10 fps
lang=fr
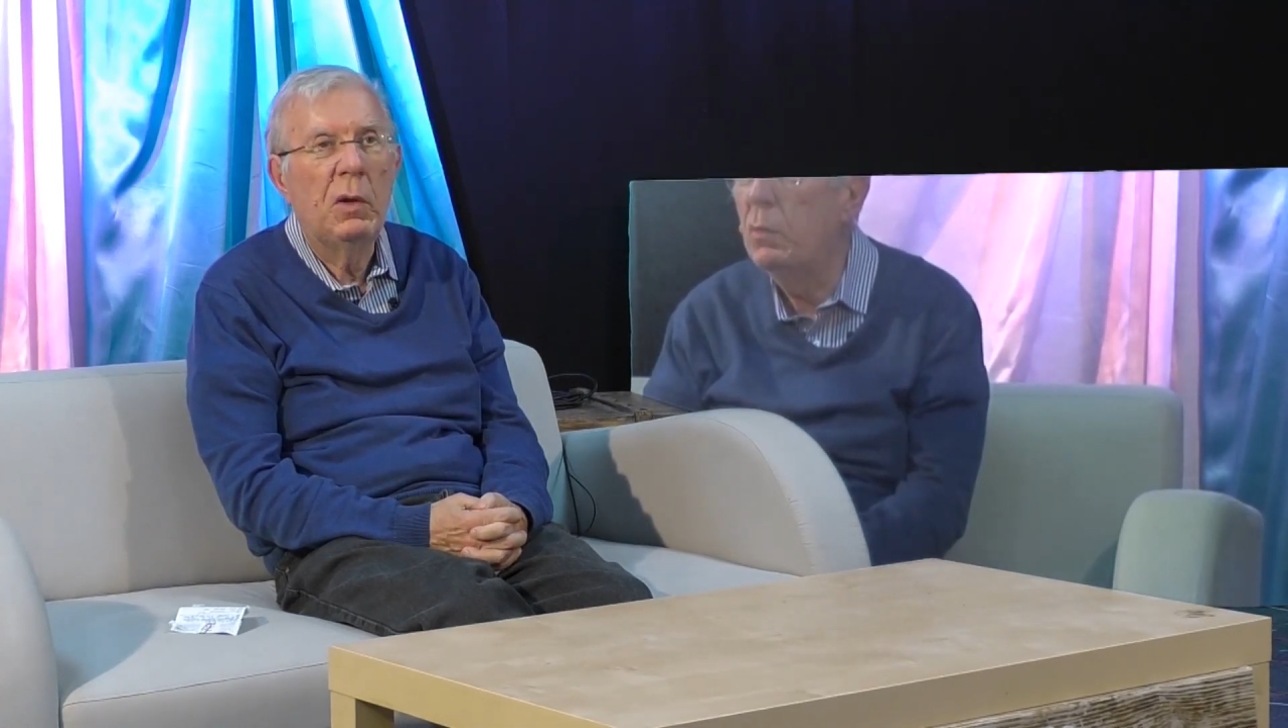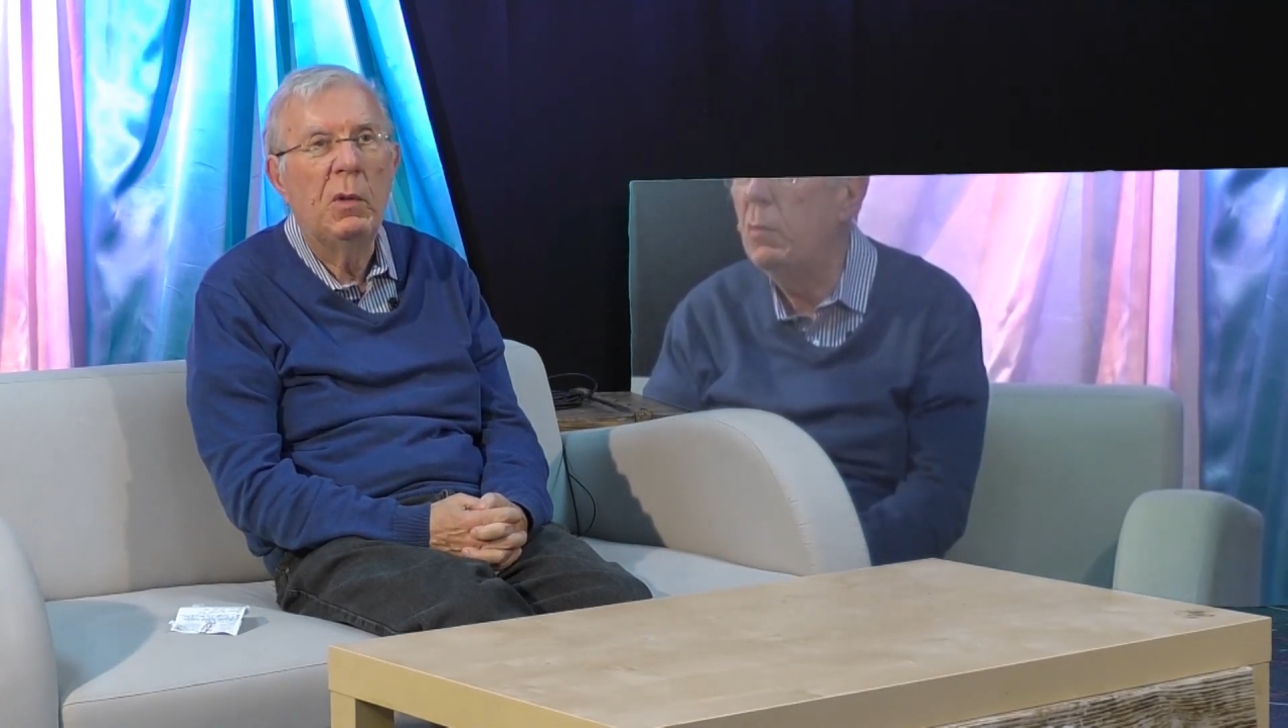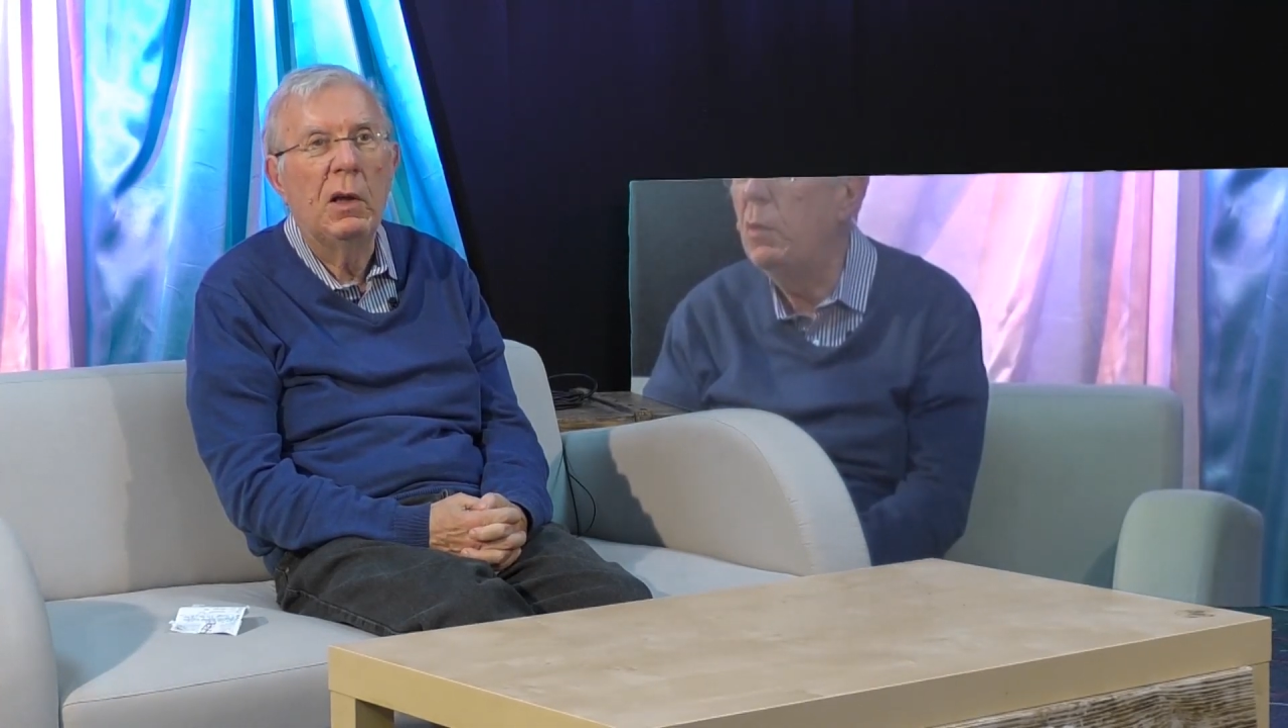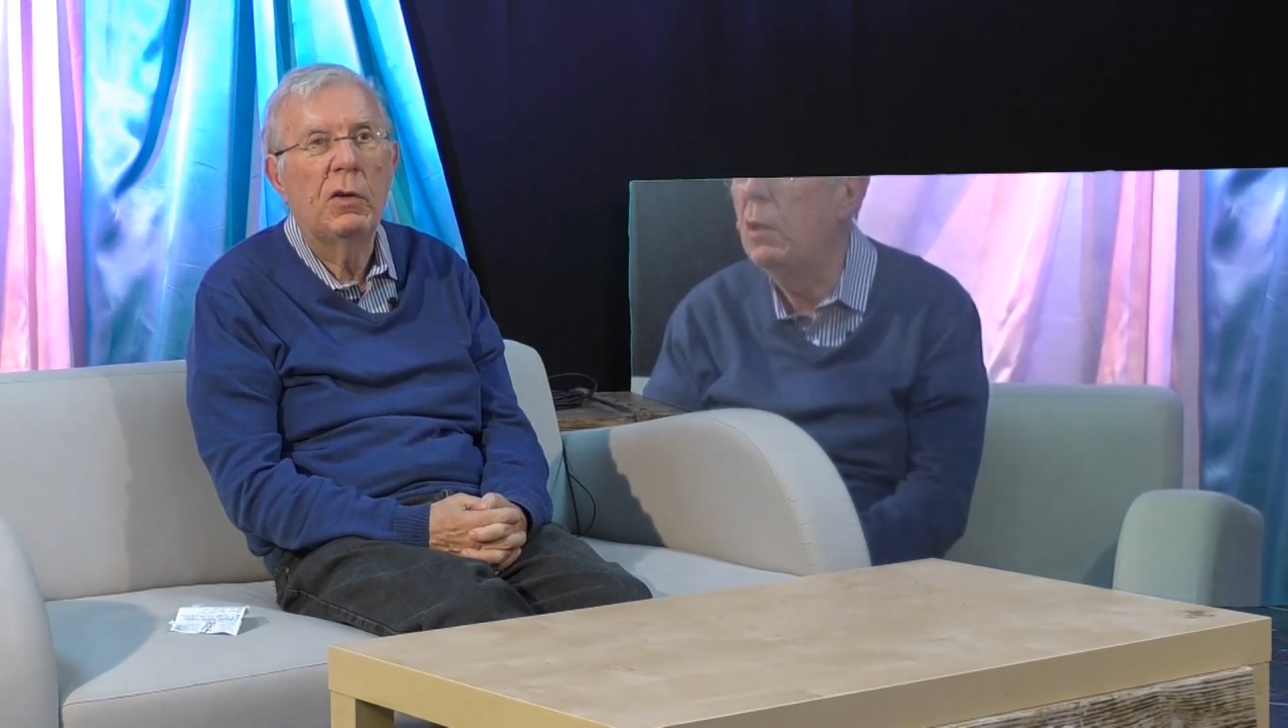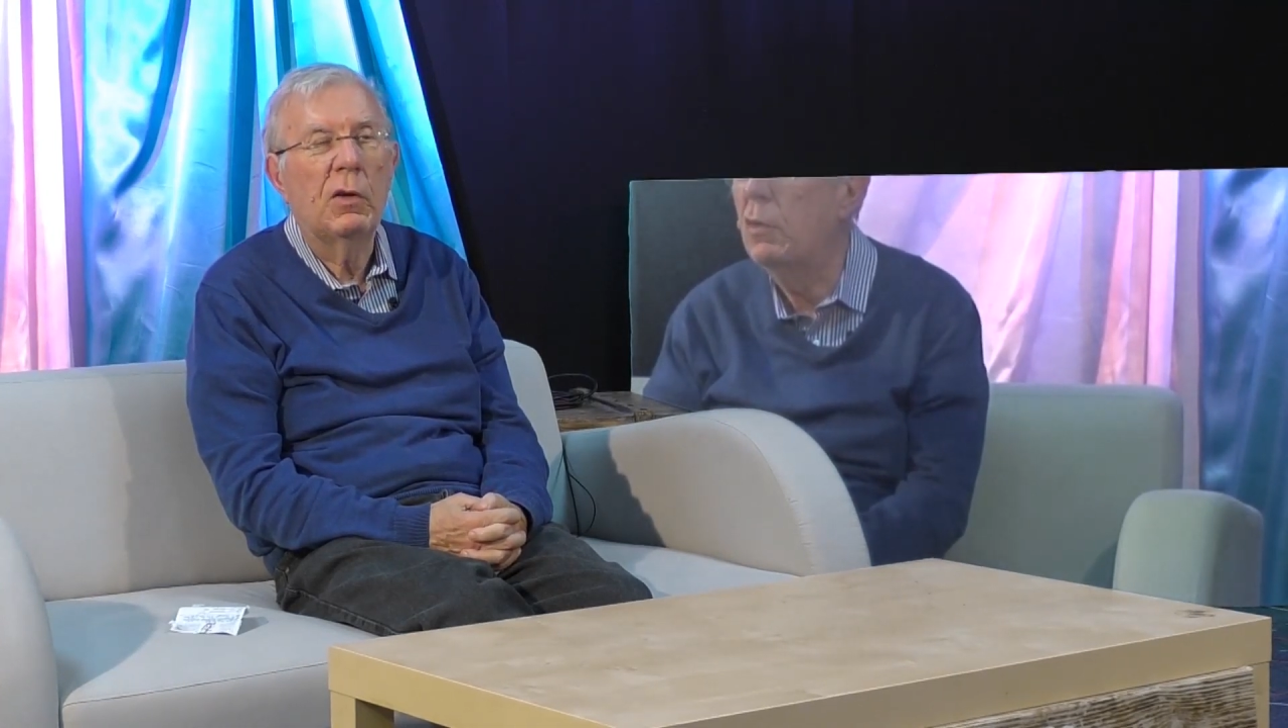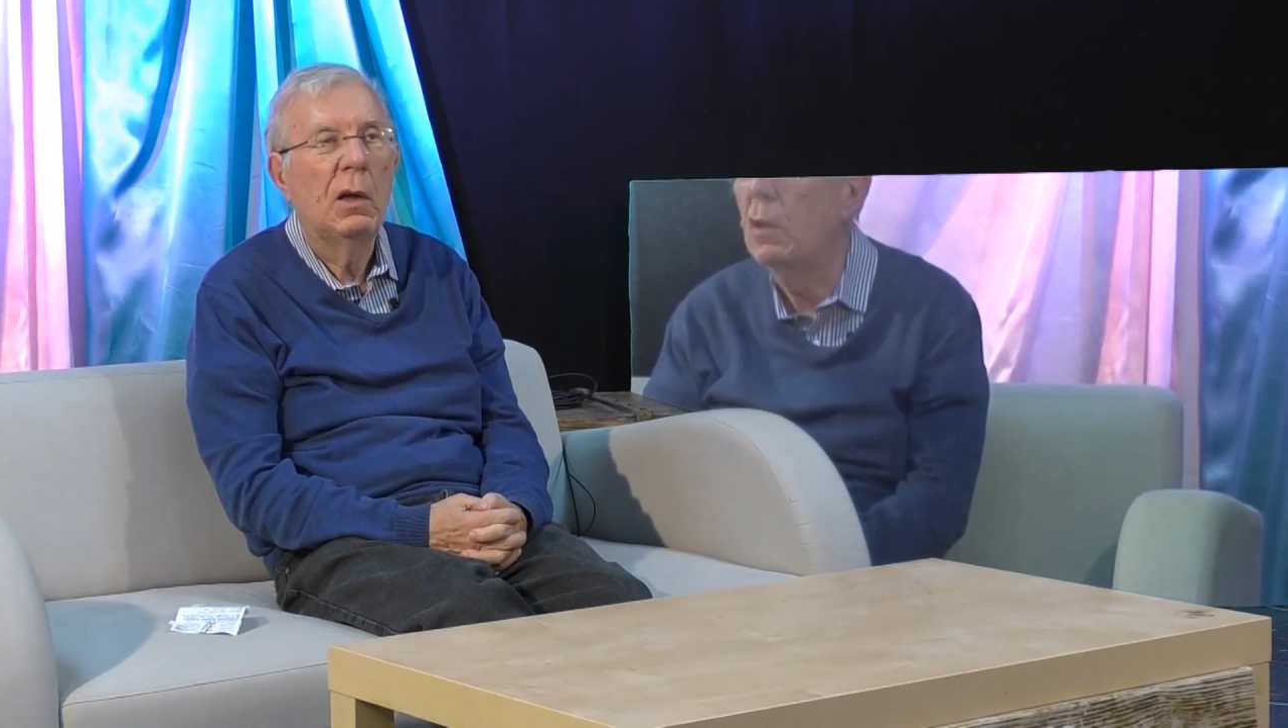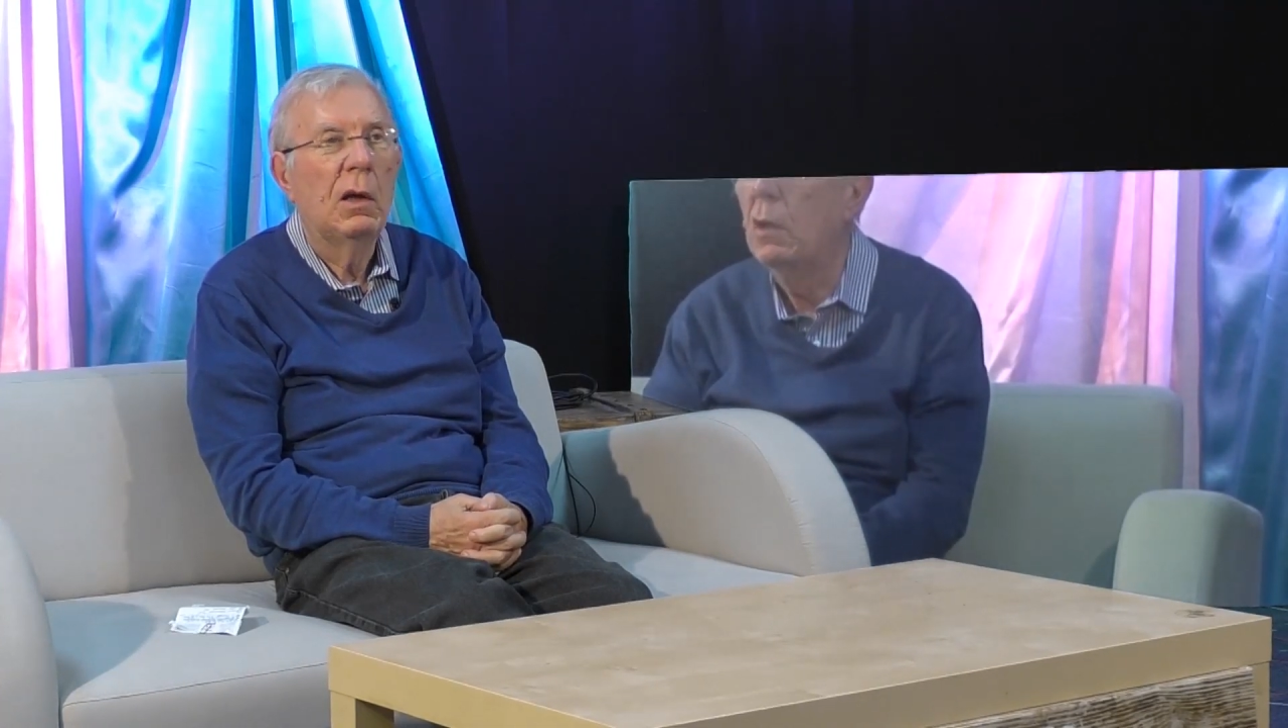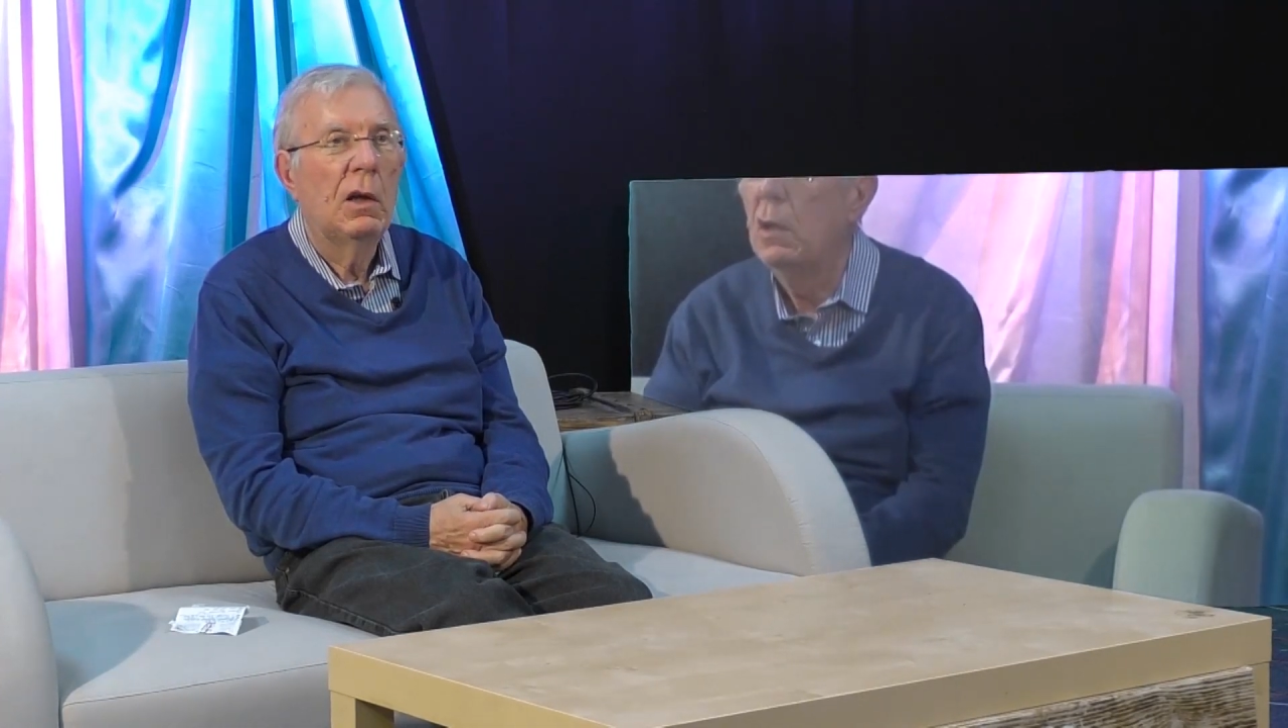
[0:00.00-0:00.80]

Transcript: biblique.